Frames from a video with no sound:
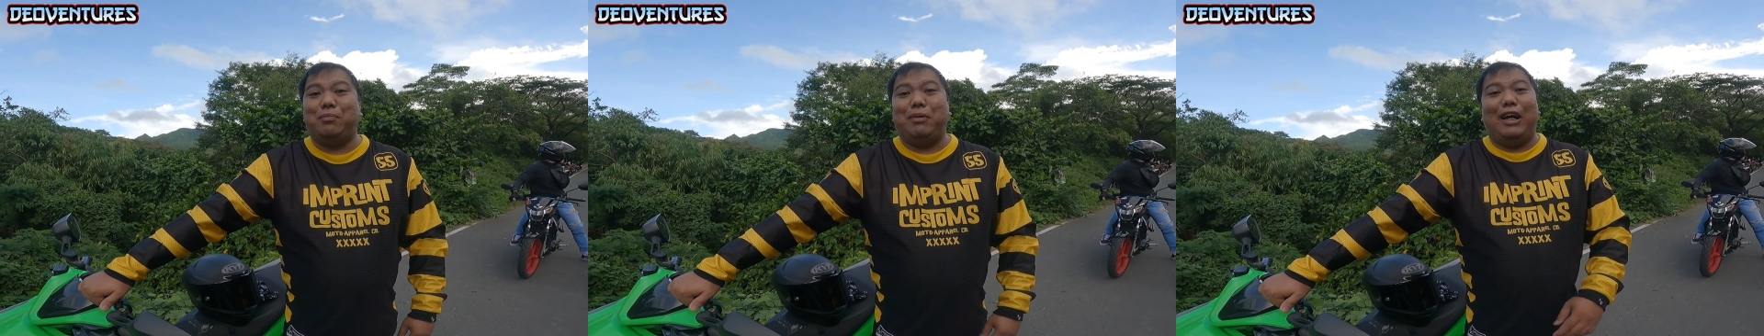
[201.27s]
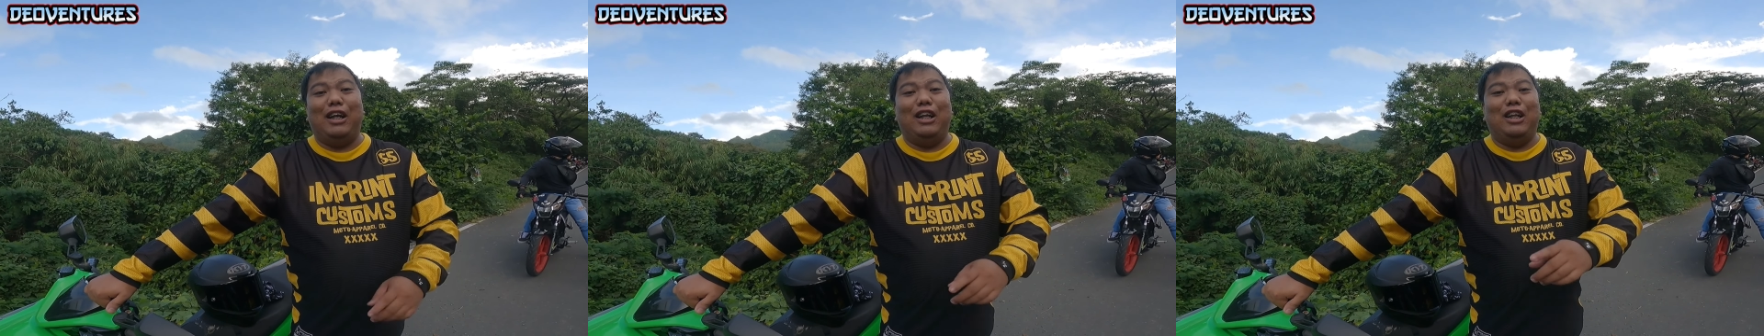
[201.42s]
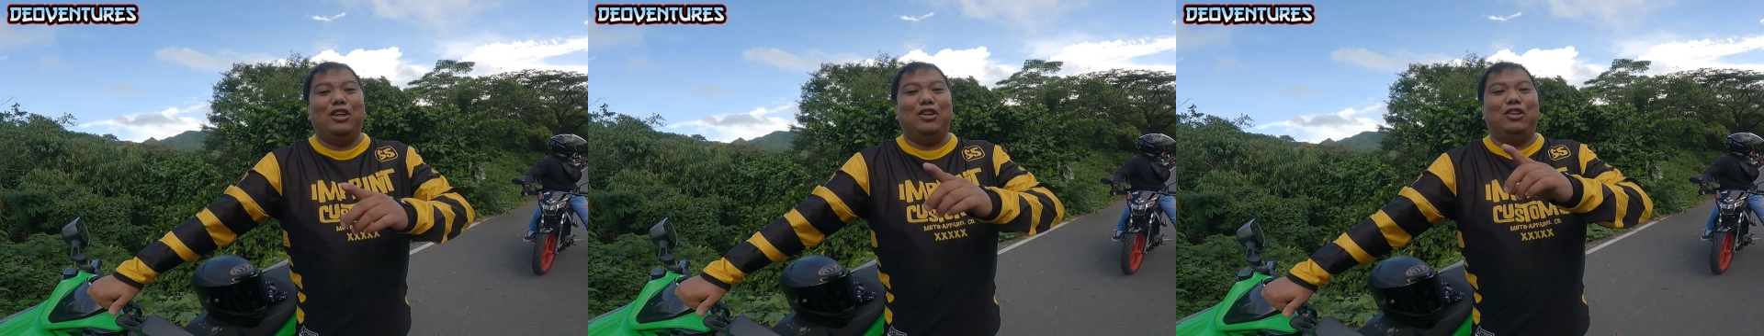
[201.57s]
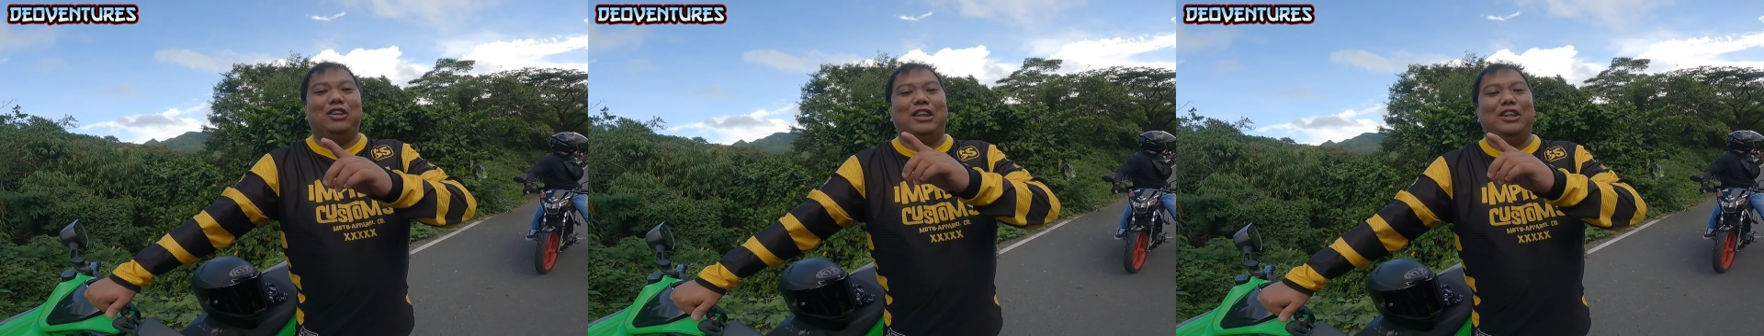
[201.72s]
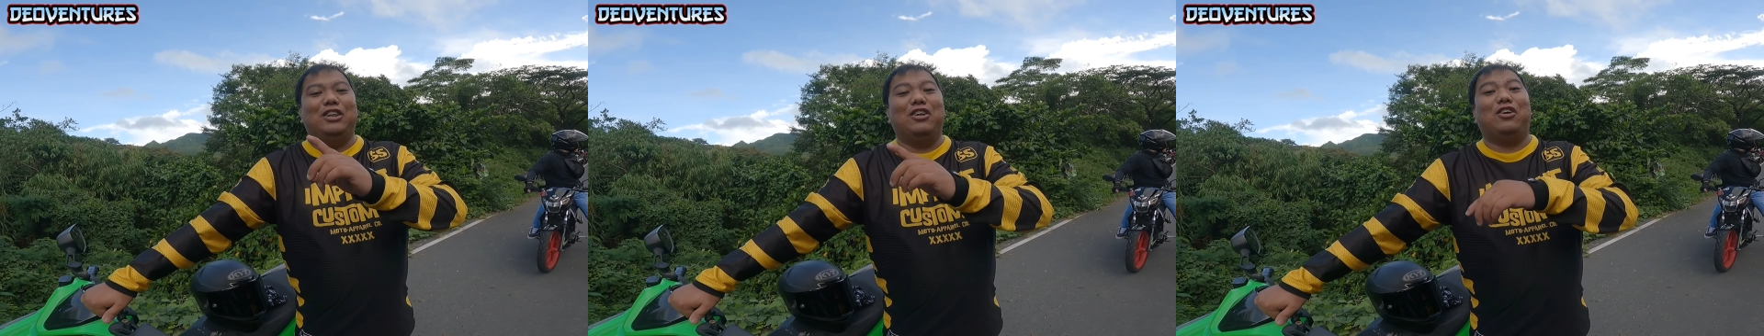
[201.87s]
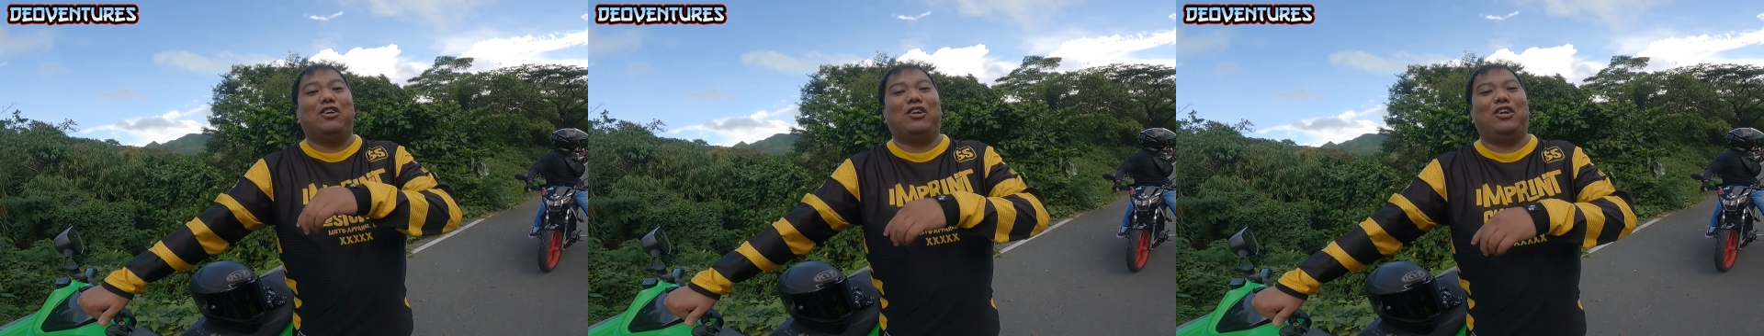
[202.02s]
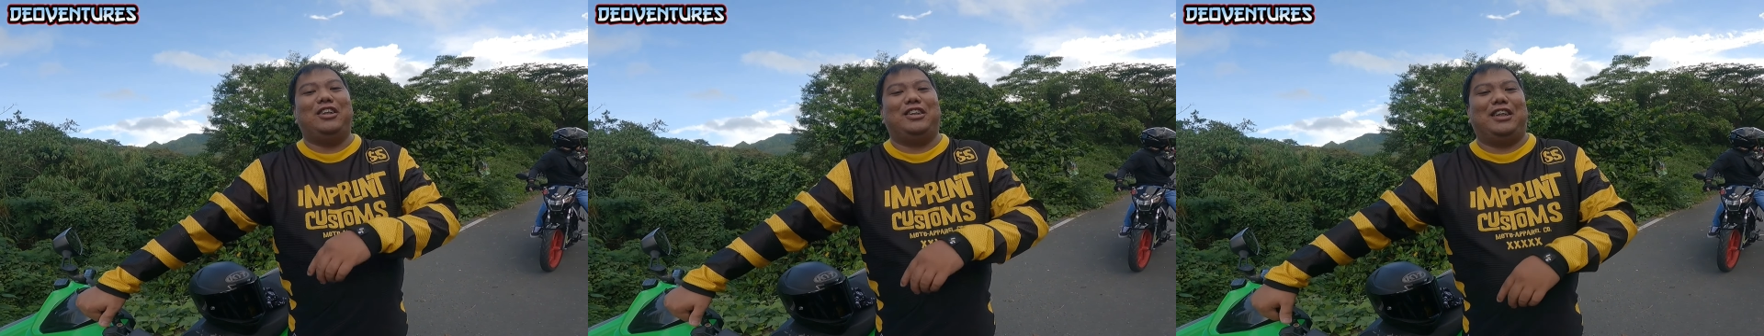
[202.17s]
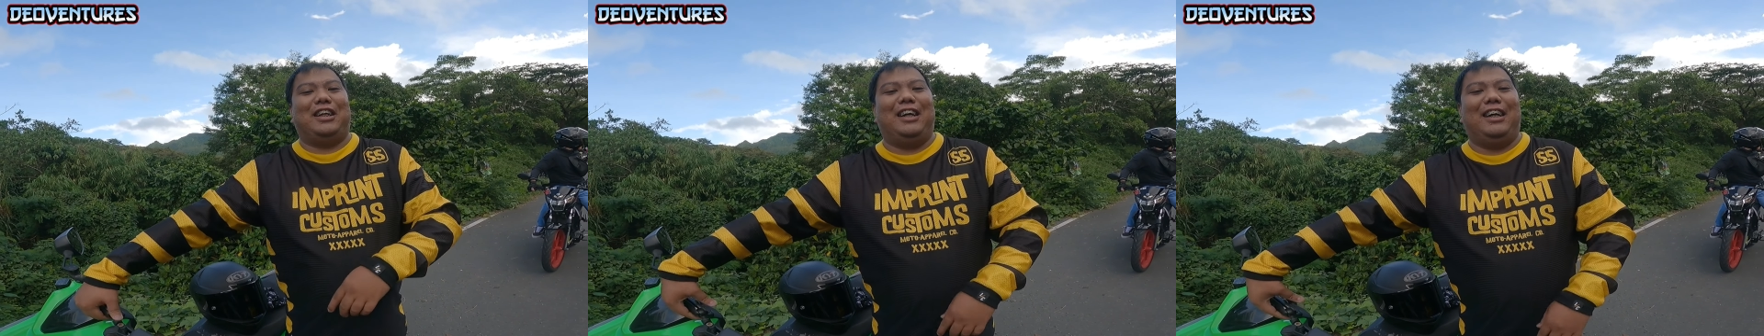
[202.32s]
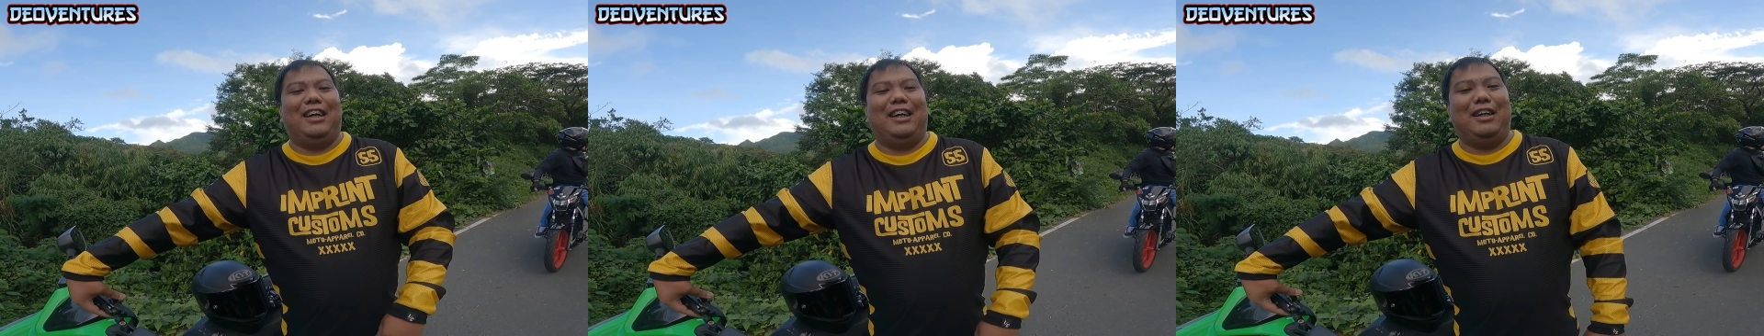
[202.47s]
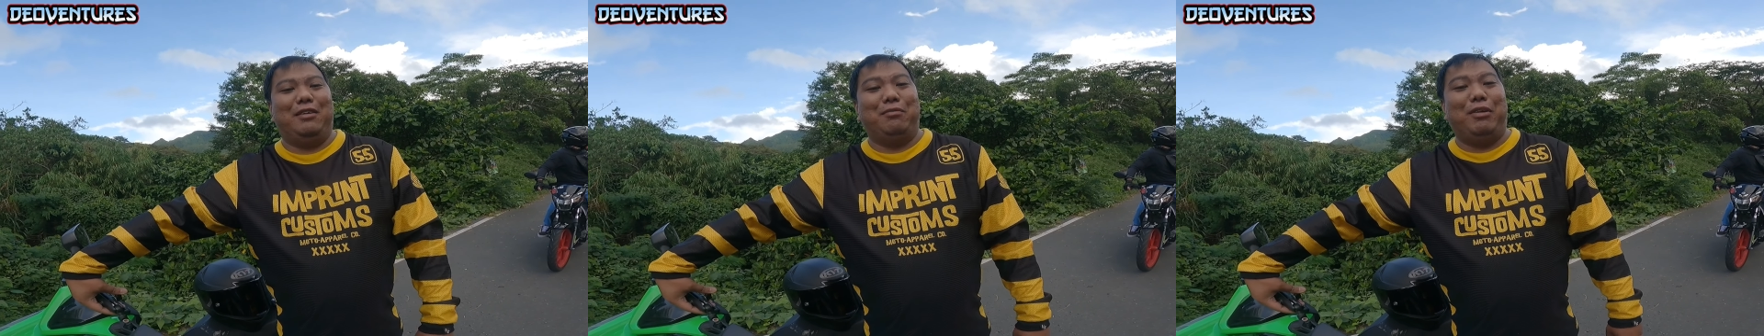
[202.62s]
follow Ninong Ray sa
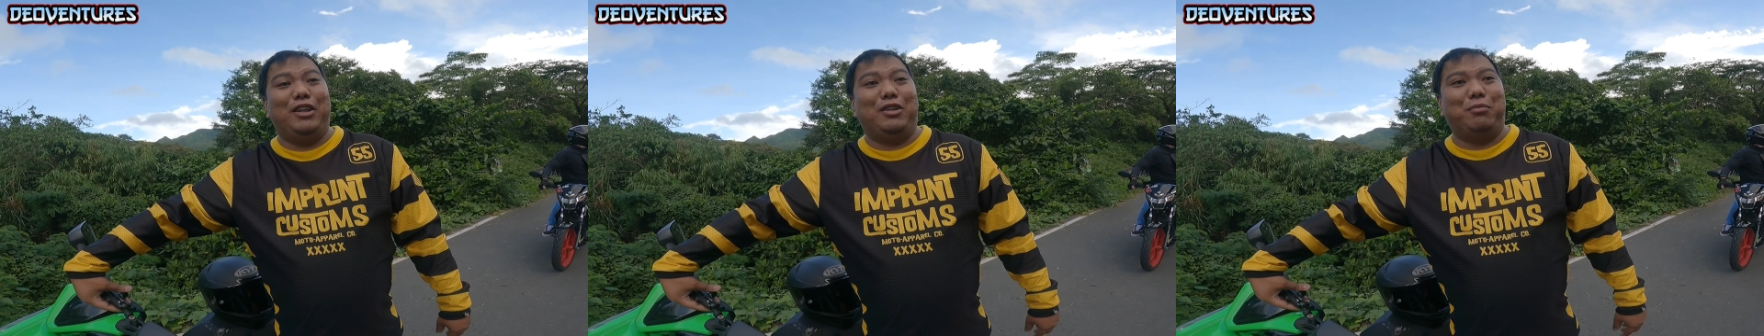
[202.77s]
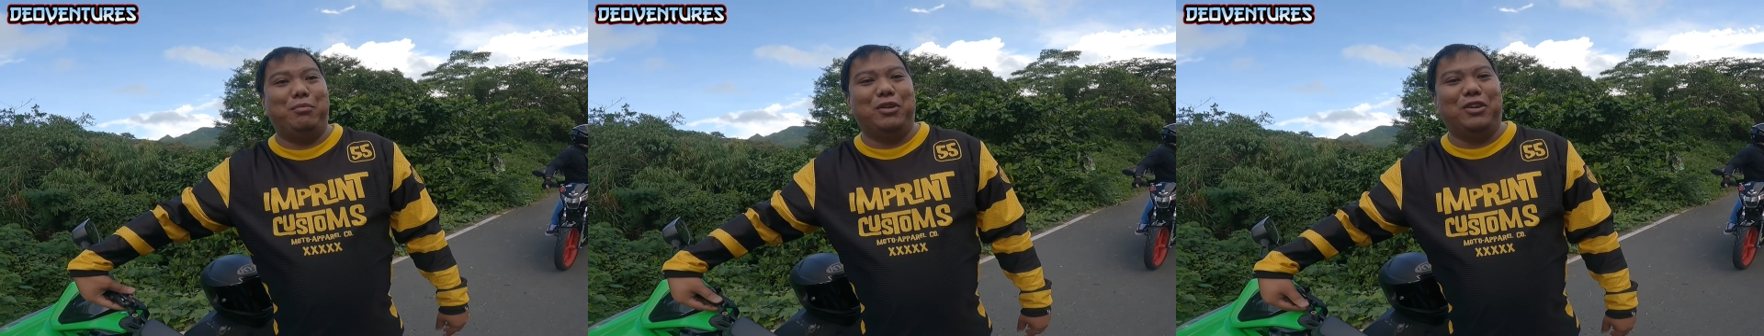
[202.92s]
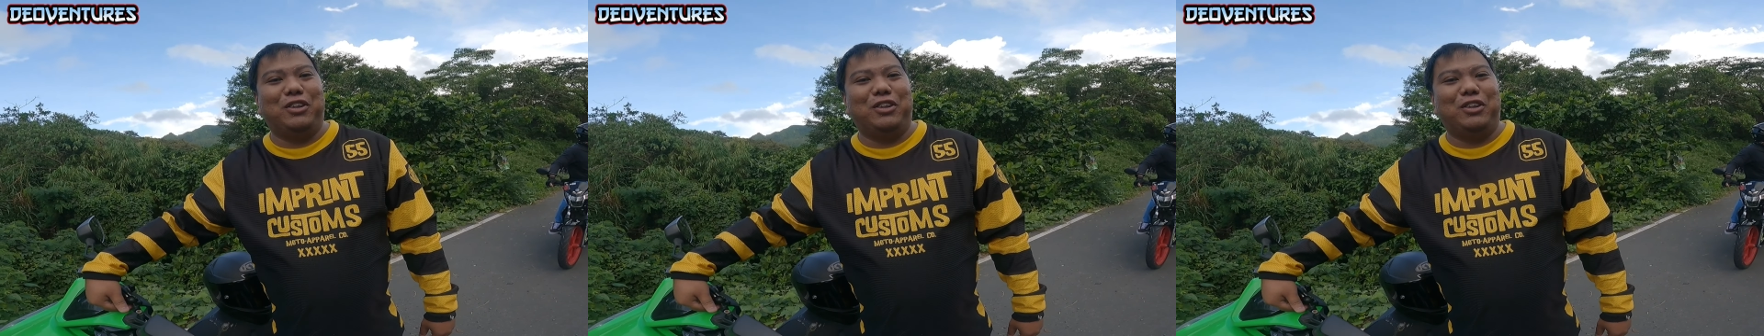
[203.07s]
page.